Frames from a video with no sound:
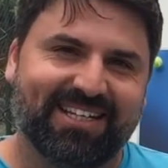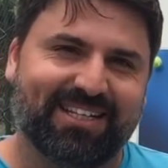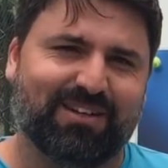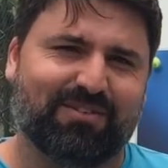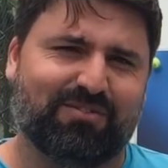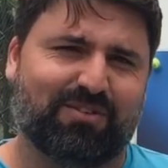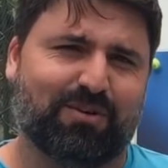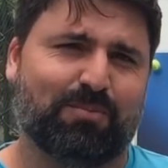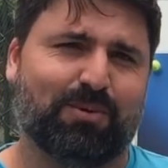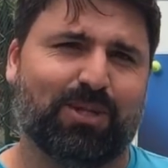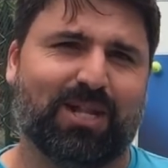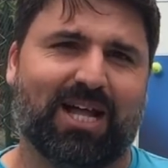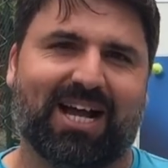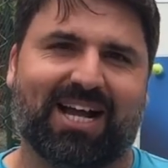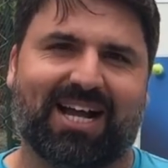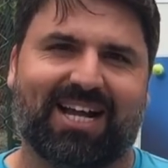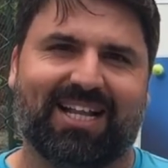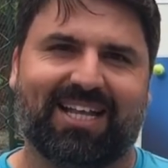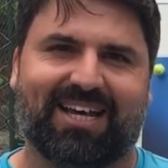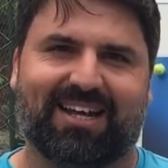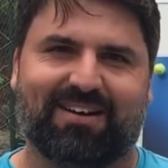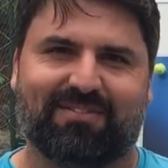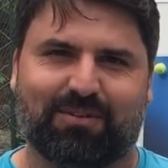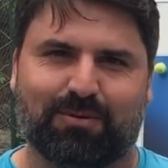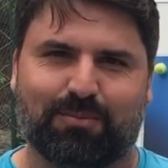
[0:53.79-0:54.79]
Então vamos lá,
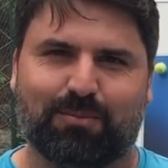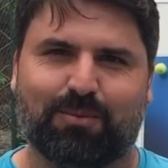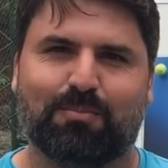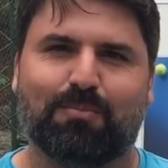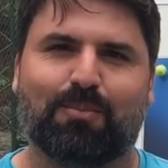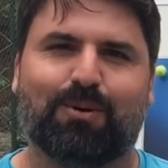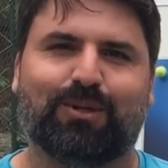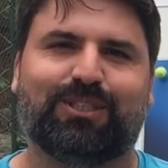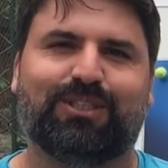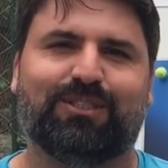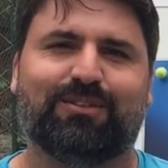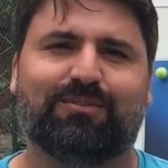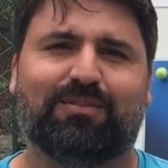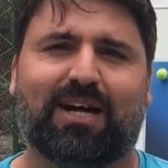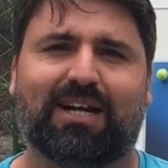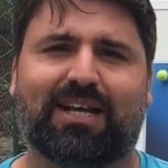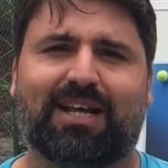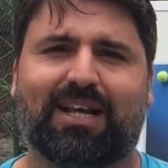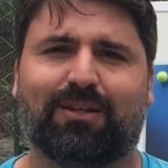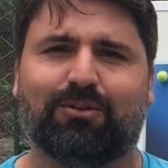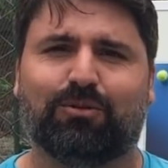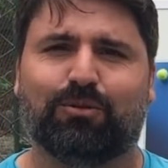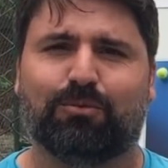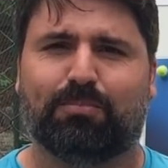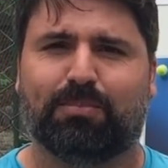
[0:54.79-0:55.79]
galera, vamos motivar
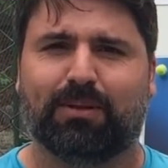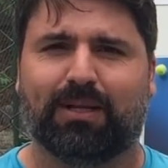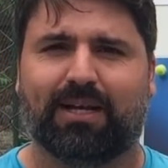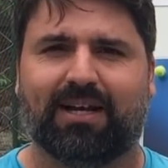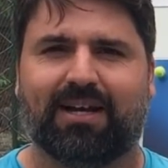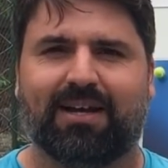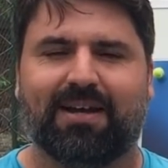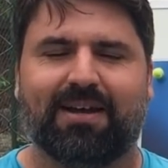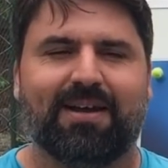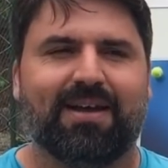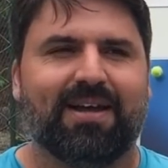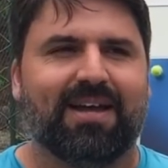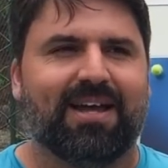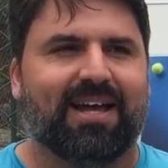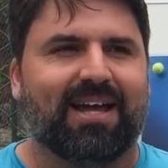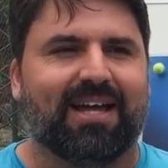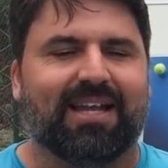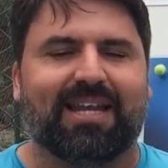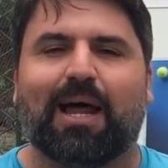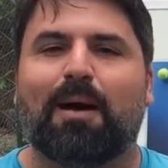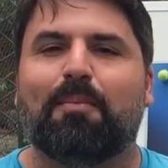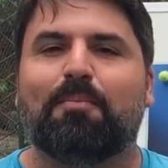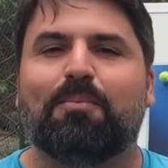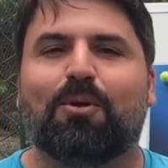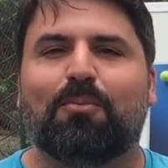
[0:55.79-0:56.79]
que a dupla,
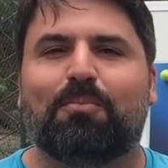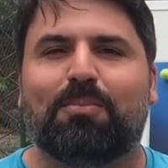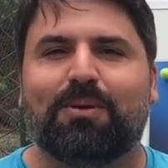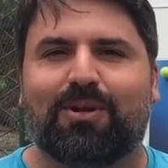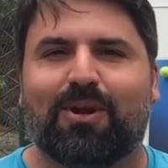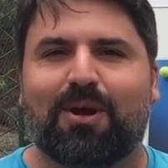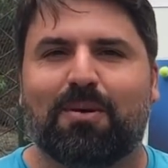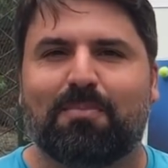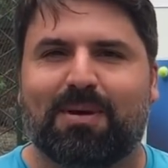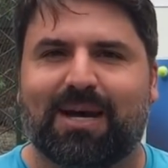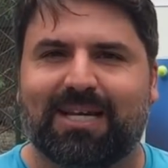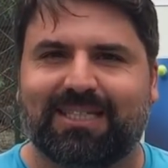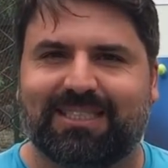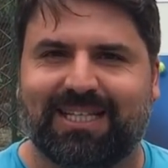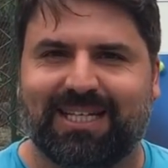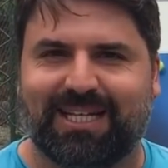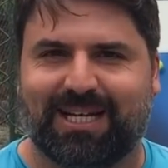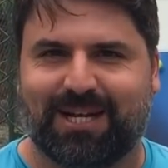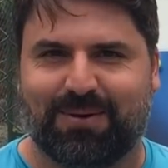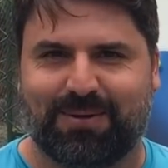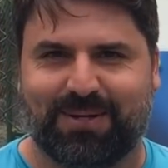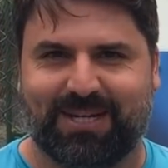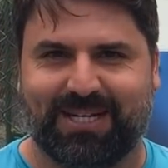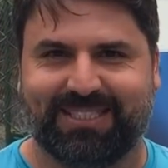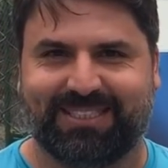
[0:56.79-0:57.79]
na minha opinião, é mais
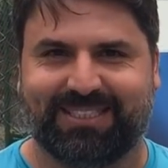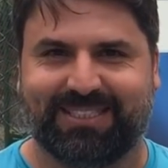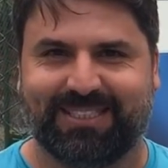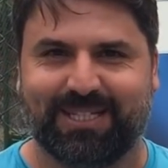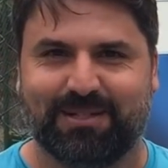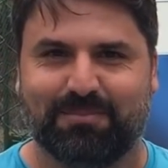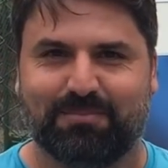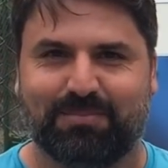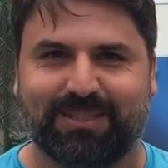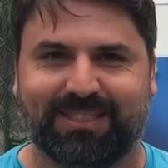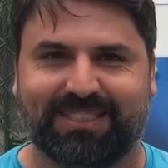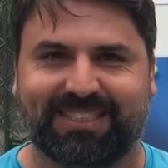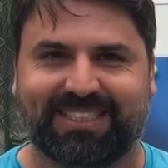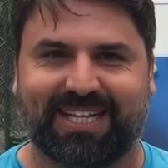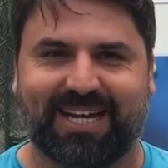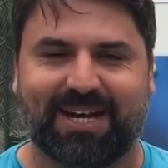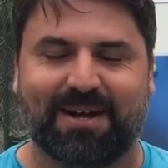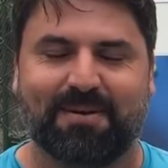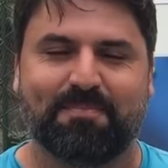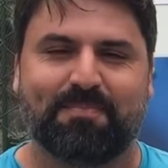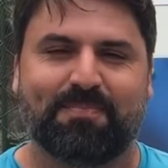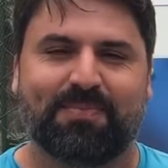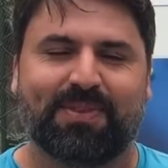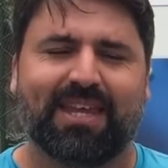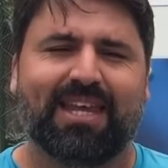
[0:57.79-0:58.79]
legal que a simples, tá?